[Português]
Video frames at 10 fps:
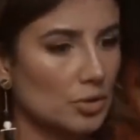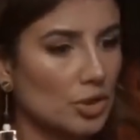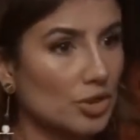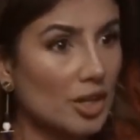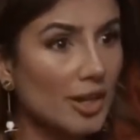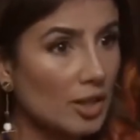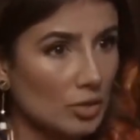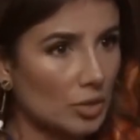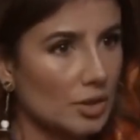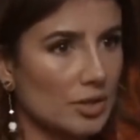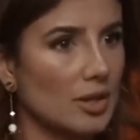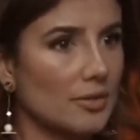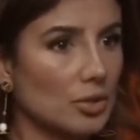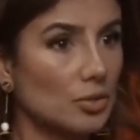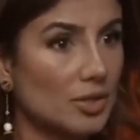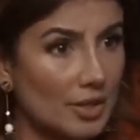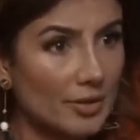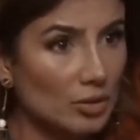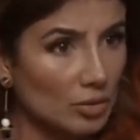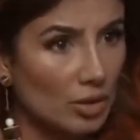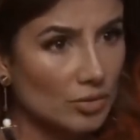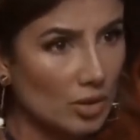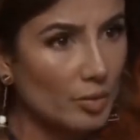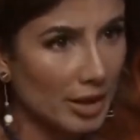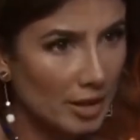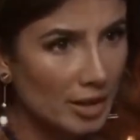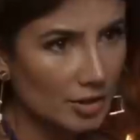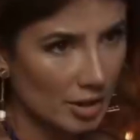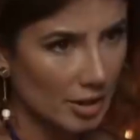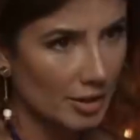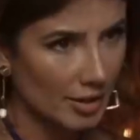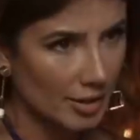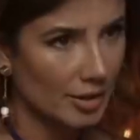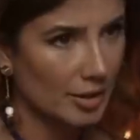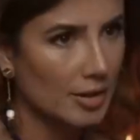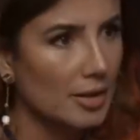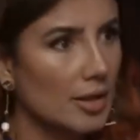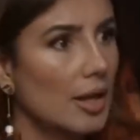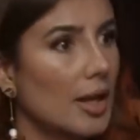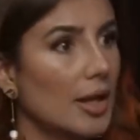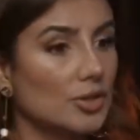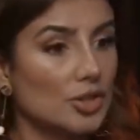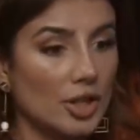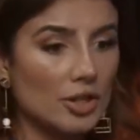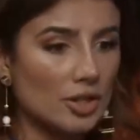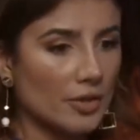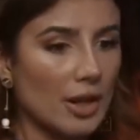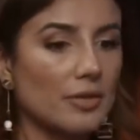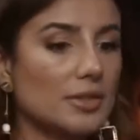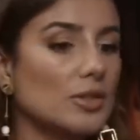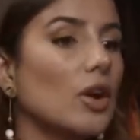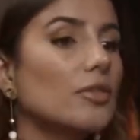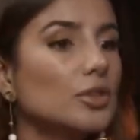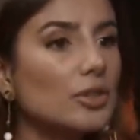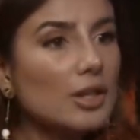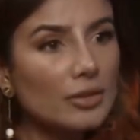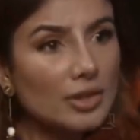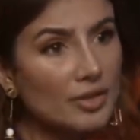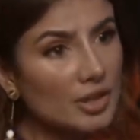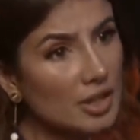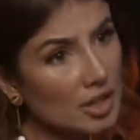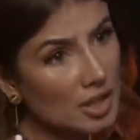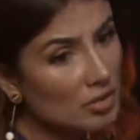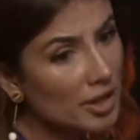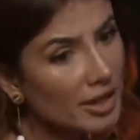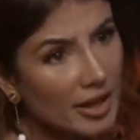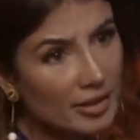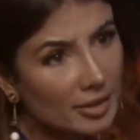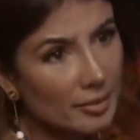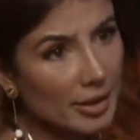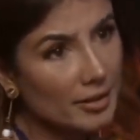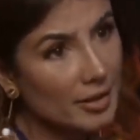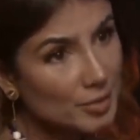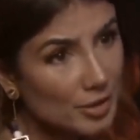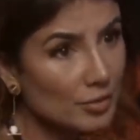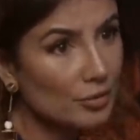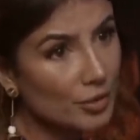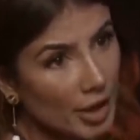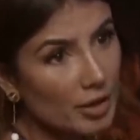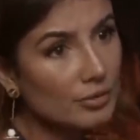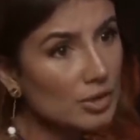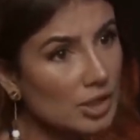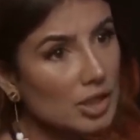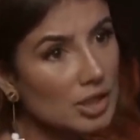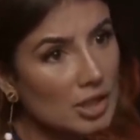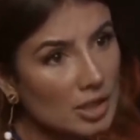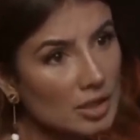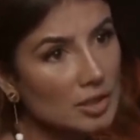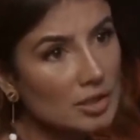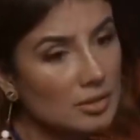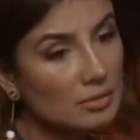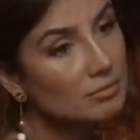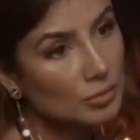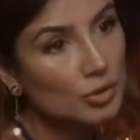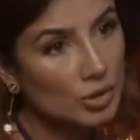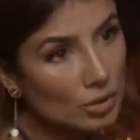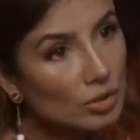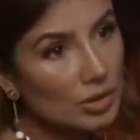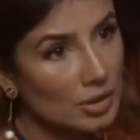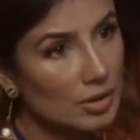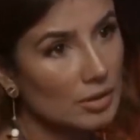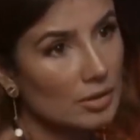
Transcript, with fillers: Eu já tinha ido em outras gravadoras, levado num nãozão bem grande na cara, né? De gente que falava assim: Ó, oh, Vitor Léo teve aqui, eu neguei também, não é possível que eu vou errar com você, né? Pois errou.